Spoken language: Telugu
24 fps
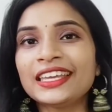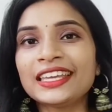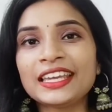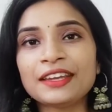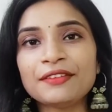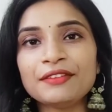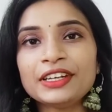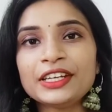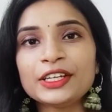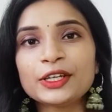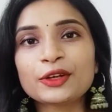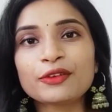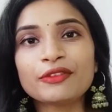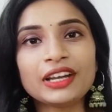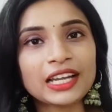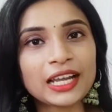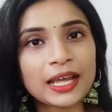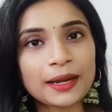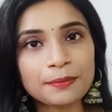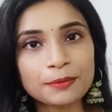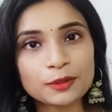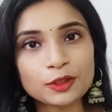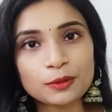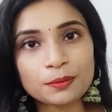ఈ వీడియోకి
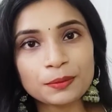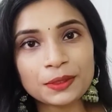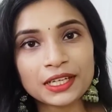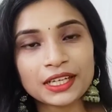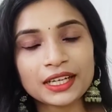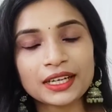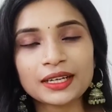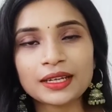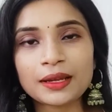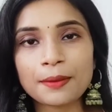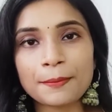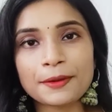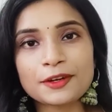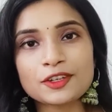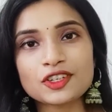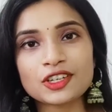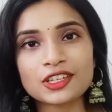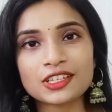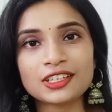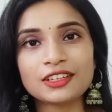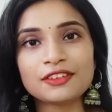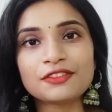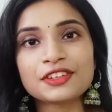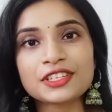వెళ్ళడానికి ముందు మీరు కనుక మన
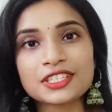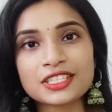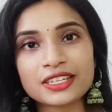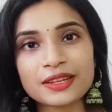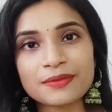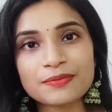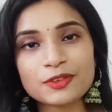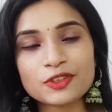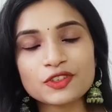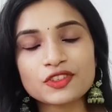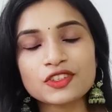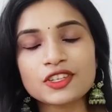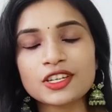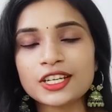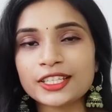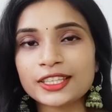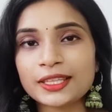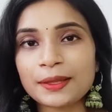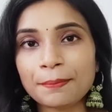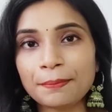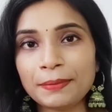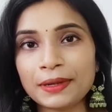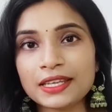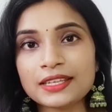ఛానల్ ఫస్ట్ టైం
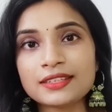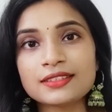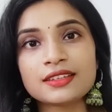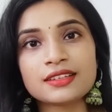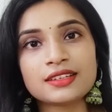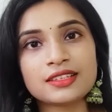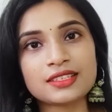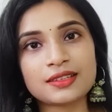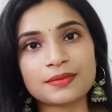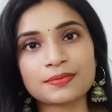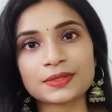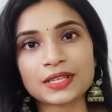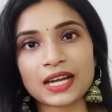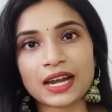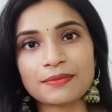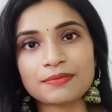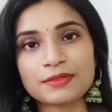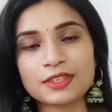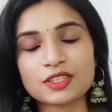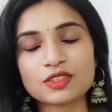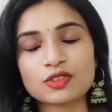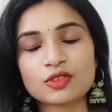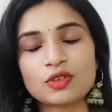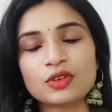చూసినట్టయితే ప్లీజ్ అండి సబ్స్క్రైబ్
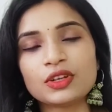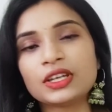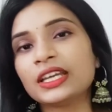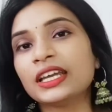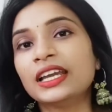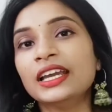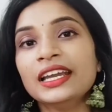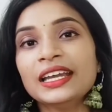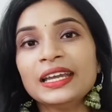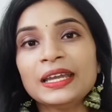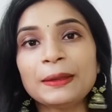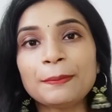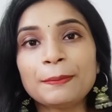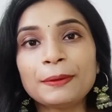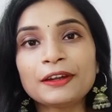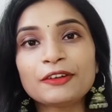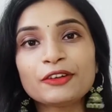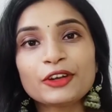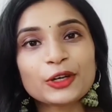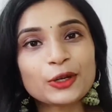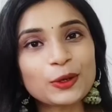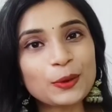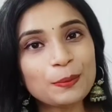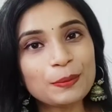చేసుకోండి ఇప్పటి
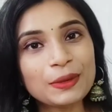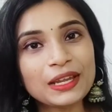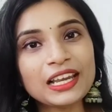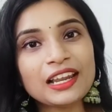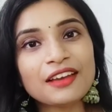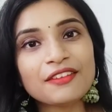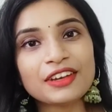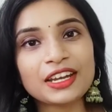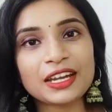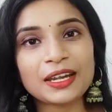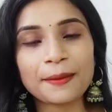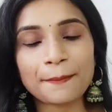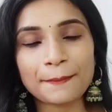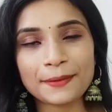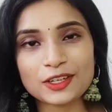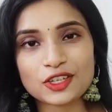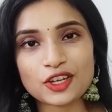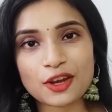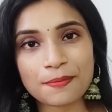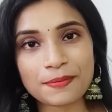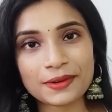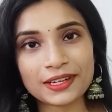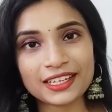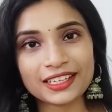వరకు మీరు ఎవరైనా మీ
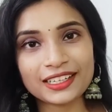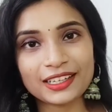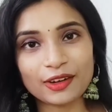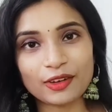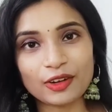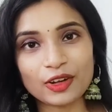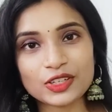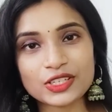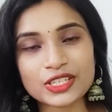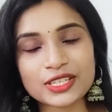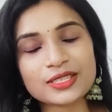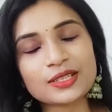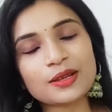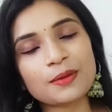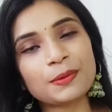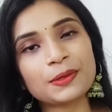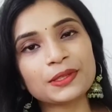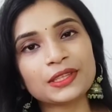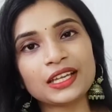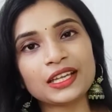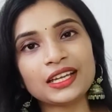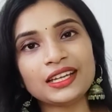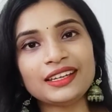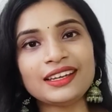షాప్ అనేది డౌన్లోడ్
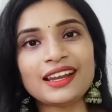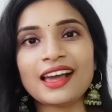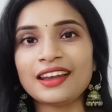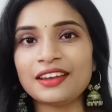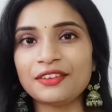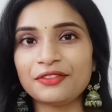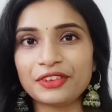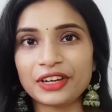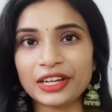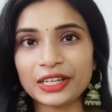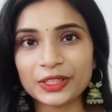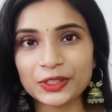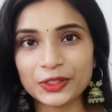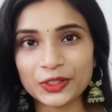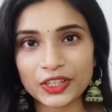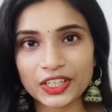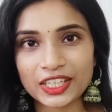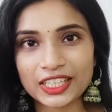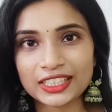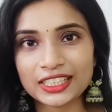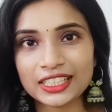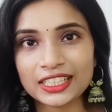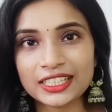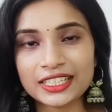చేసుకోకపోతే నా రిఫరల్ కోడ్
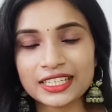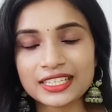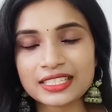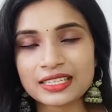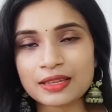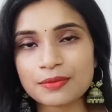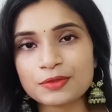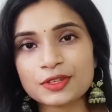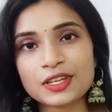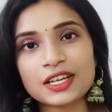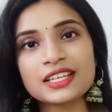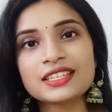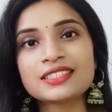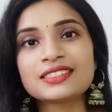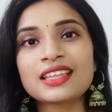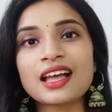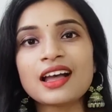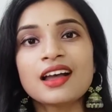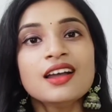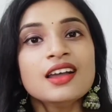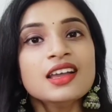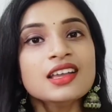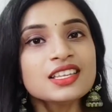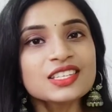అనేది నేను డిస్క్రిప్షన్లో ఇస్తాను
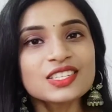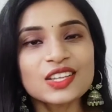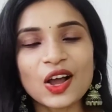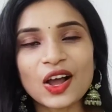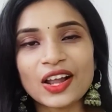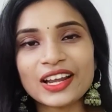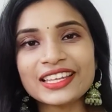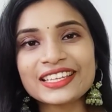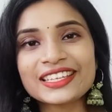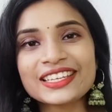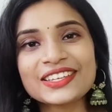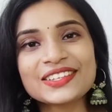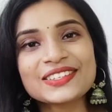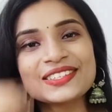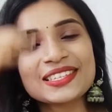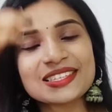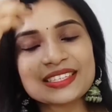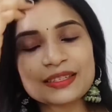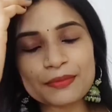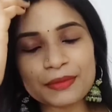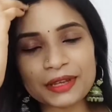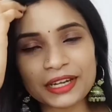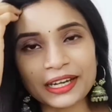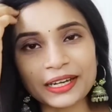సో ఆల్ ఇంకేసెస్
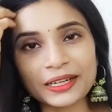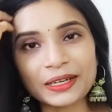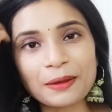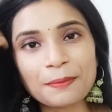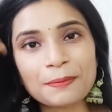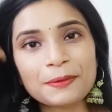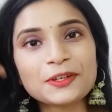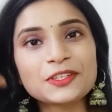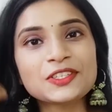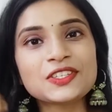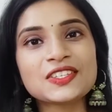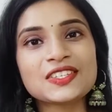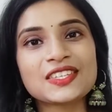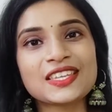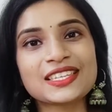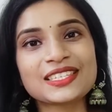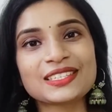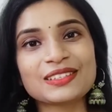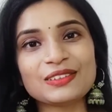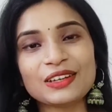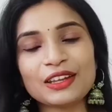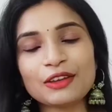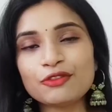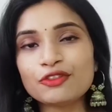మీరు కనుక పర్చేస్
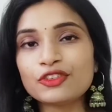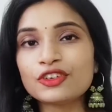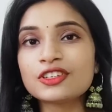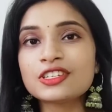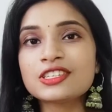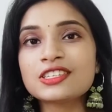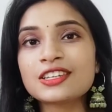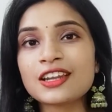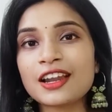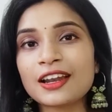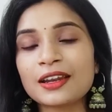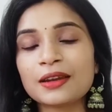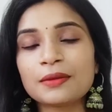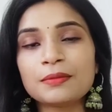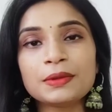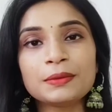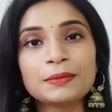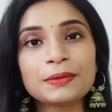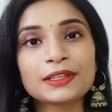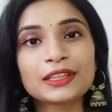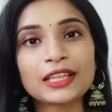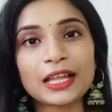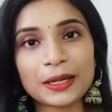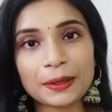చేసుకుంటే ఫస్ట్ ఆర్డర్ మీరు
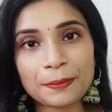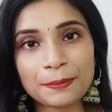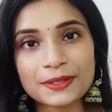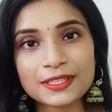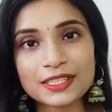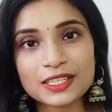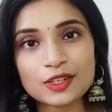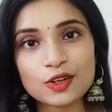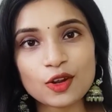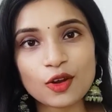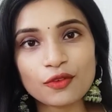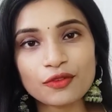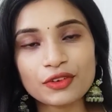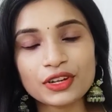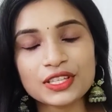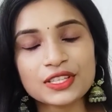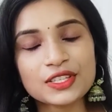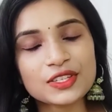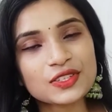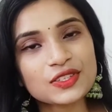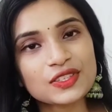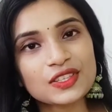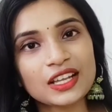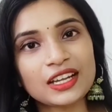మీకు థర్టీ పర్సెంట్ ఆఫ్ అనేది
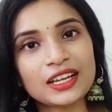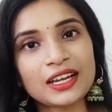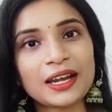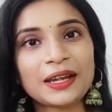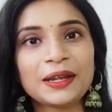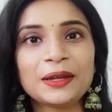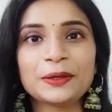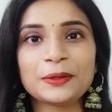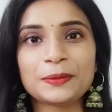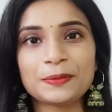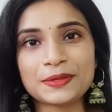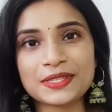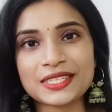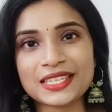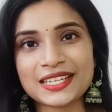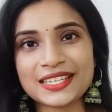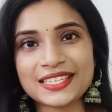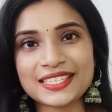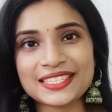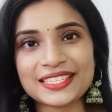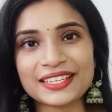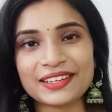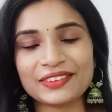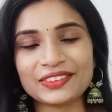వస్తుంది అండ్ హండ్రెడ్ రూపీస్
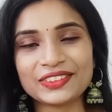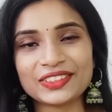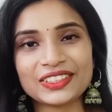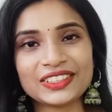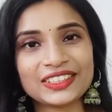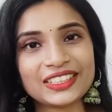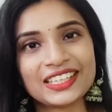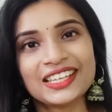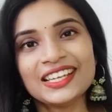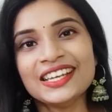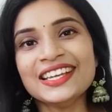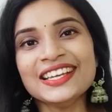అనేది సేవ్ అవుతుంది